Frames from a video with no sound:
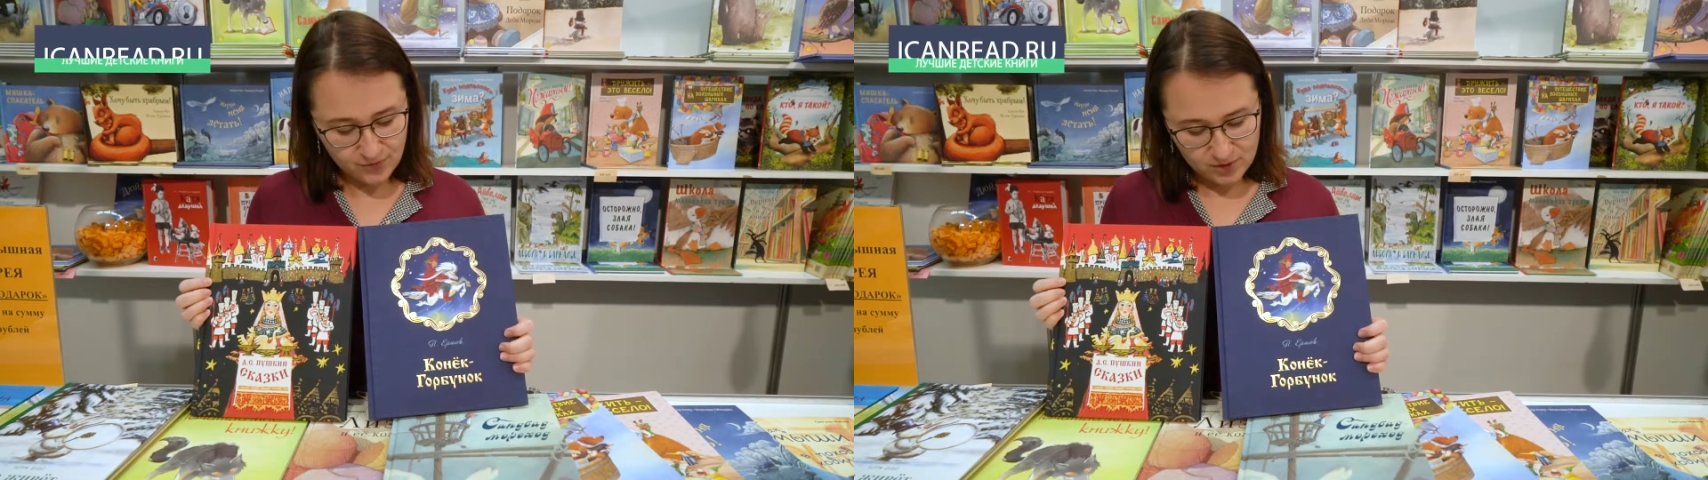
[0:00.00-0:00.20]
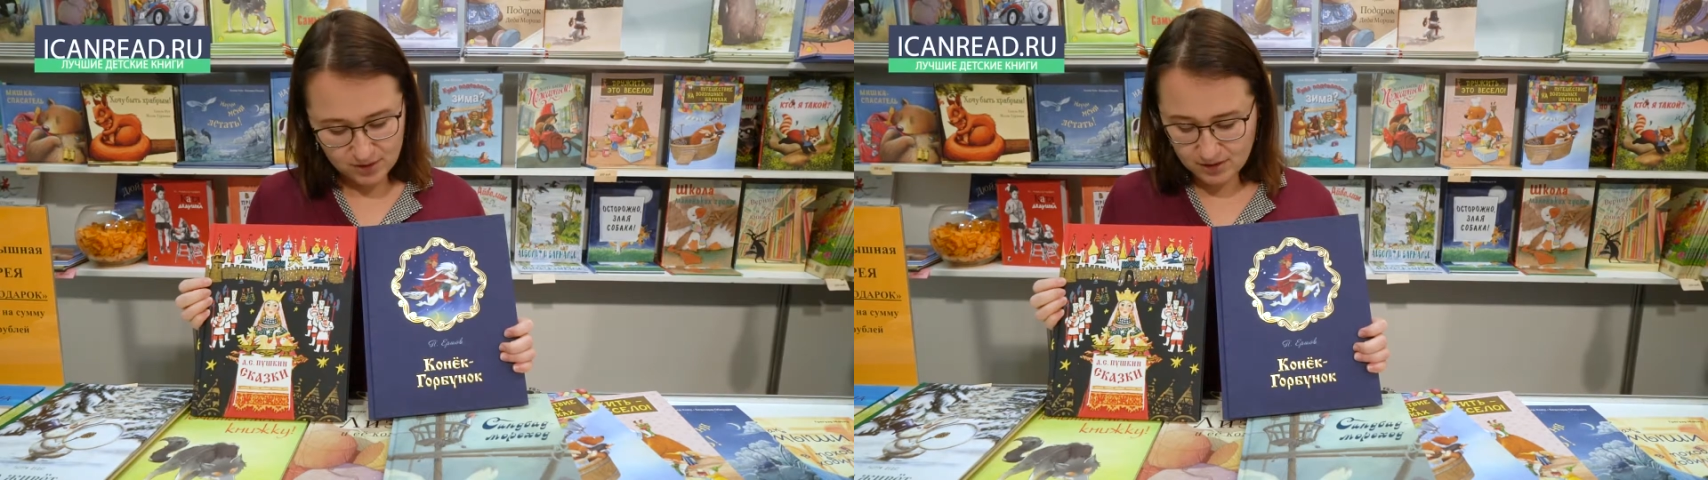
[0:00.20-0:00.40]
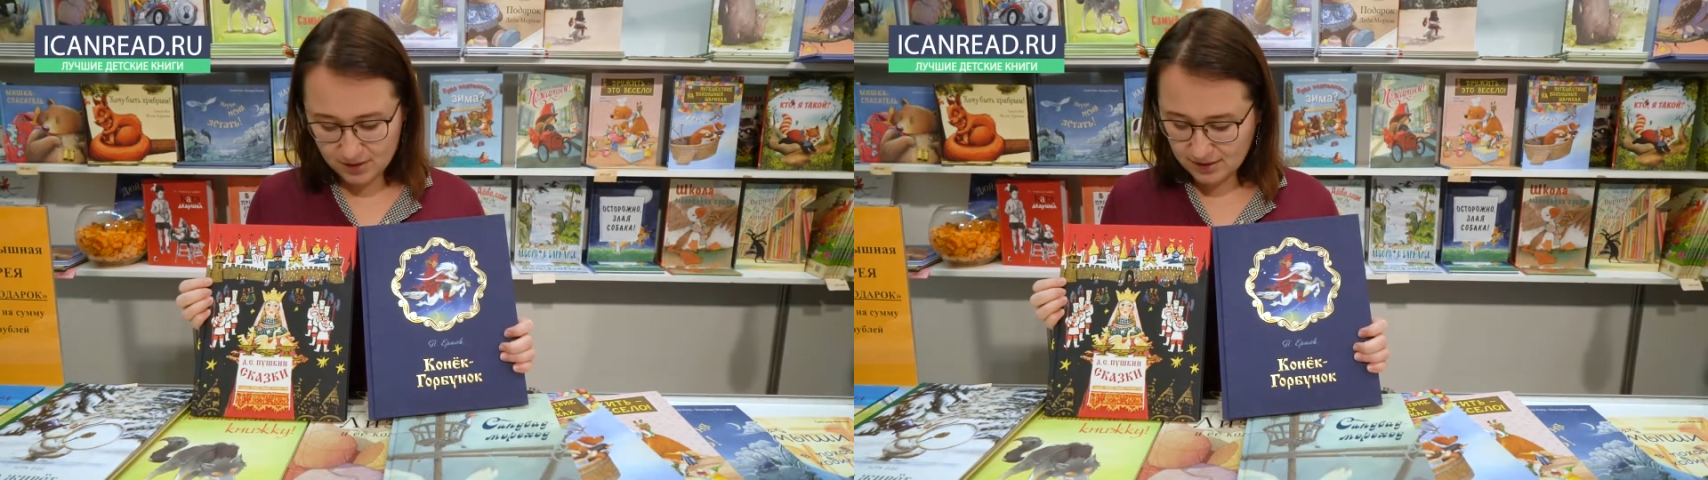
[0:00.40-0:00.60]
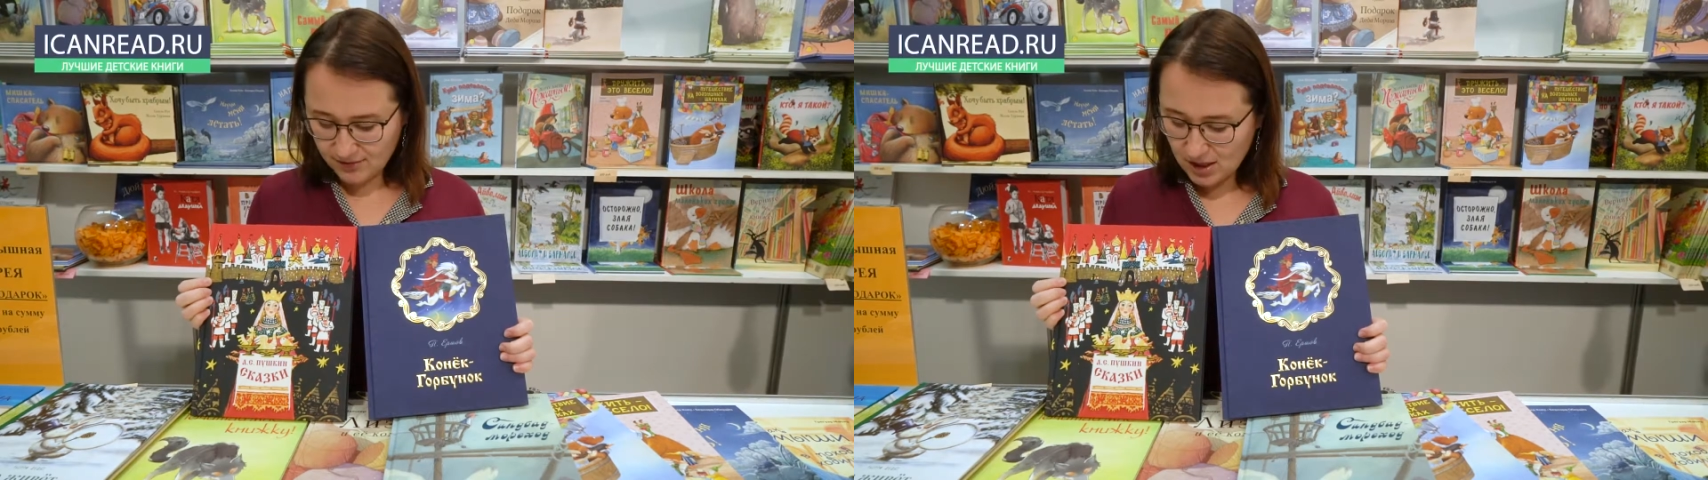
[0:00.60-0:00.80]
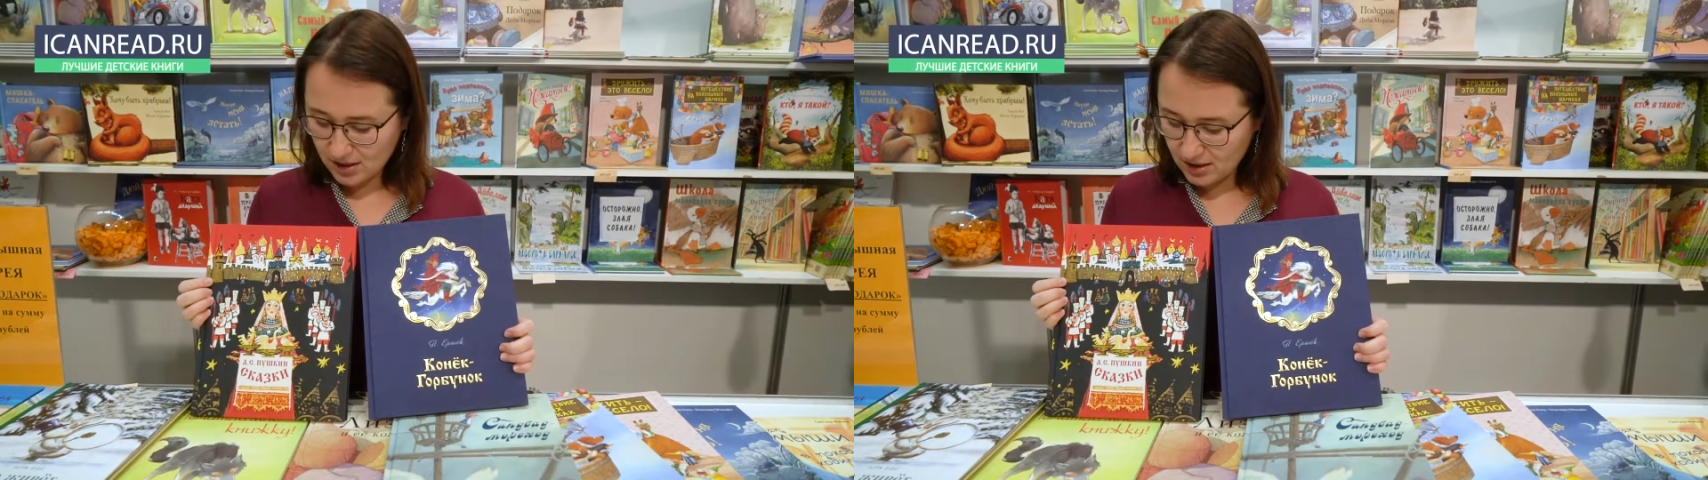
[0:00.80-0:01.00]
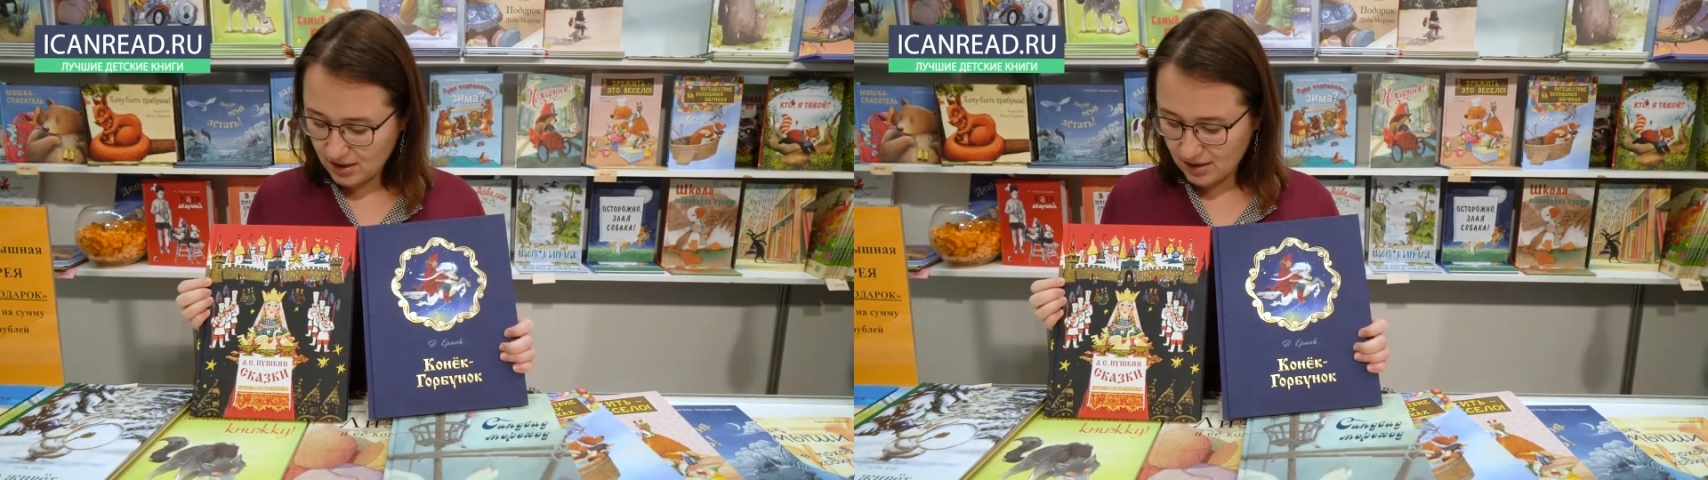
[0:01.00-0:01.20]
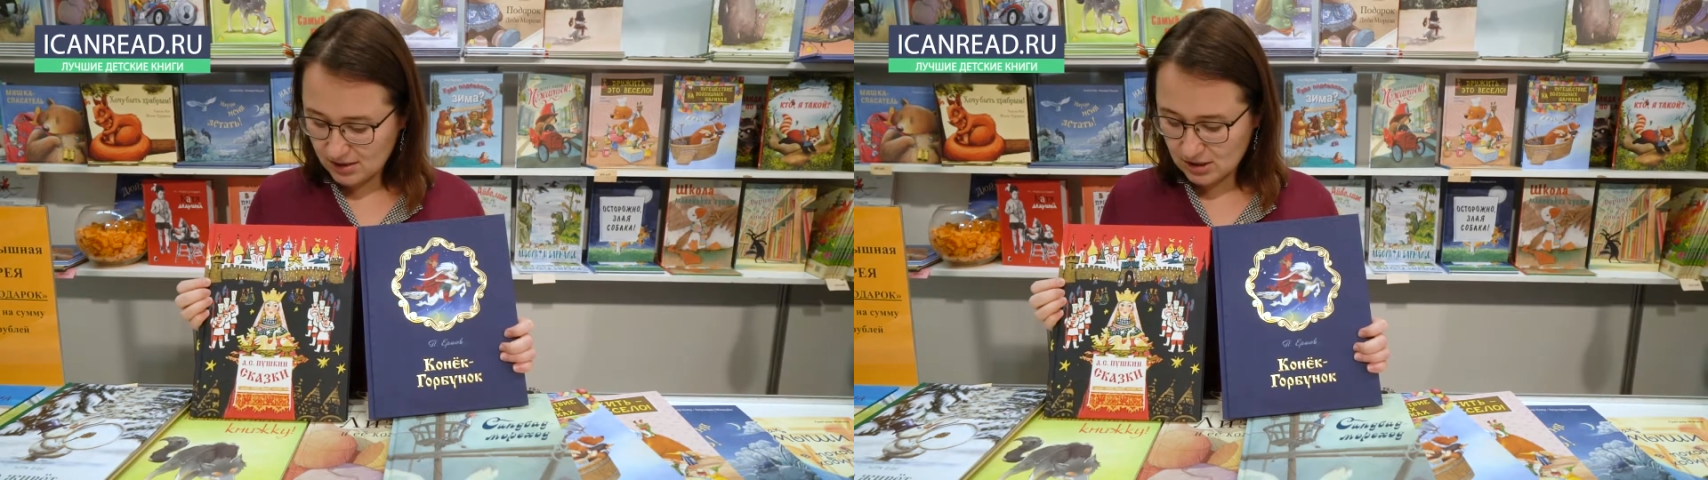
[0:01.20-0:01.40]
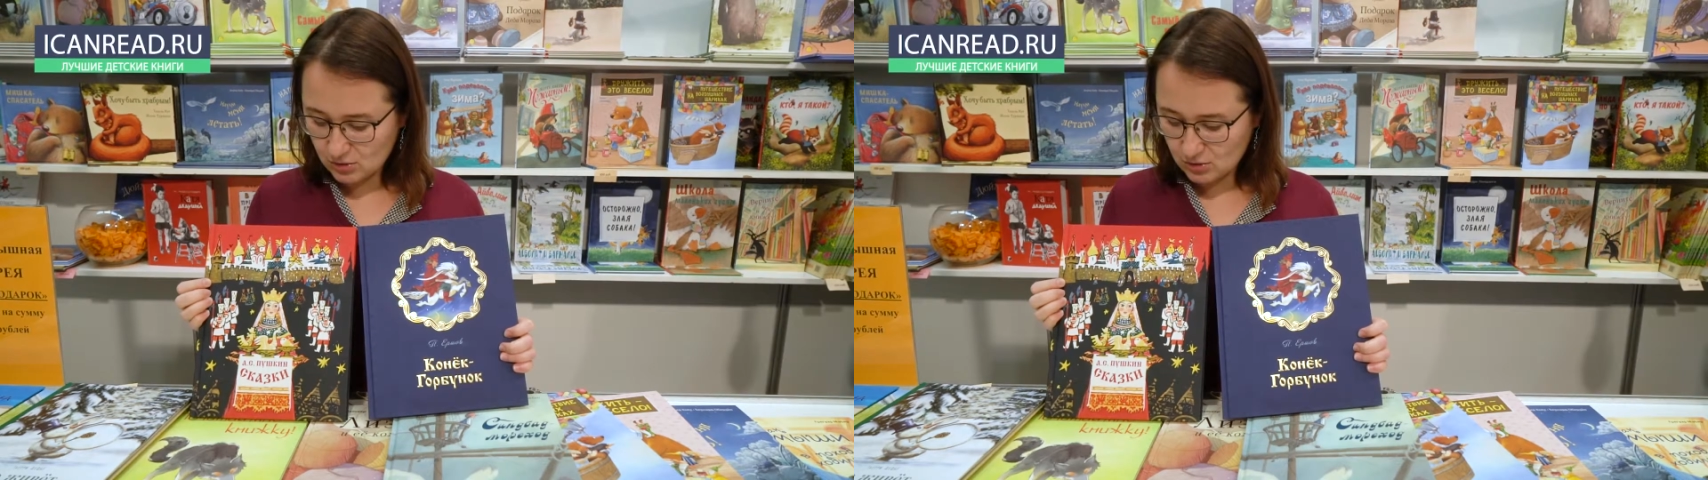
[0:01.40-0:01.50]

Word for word: Э, две книги с